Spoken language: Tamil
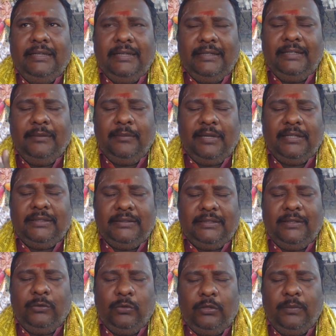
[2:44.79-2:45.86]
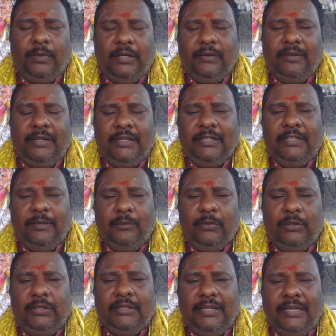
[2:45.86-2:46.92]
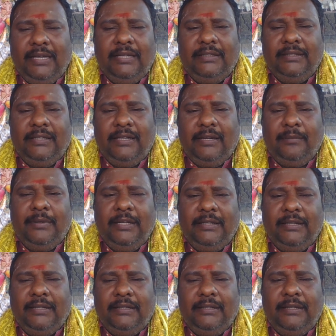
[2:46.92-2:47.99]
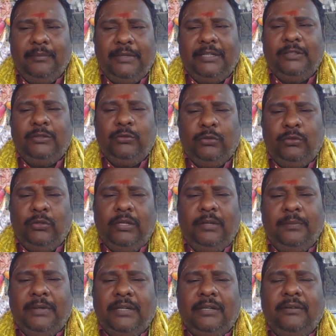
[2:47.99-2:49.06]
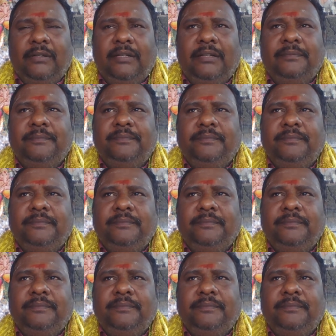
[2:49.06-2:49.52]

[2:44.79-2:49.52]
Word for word: ரெண்டு மாதத்துல குரு பகவான் இருக்கும்போது கேது அப்படிங்கிறது மருத்துவ தொழில் பண்றவங்க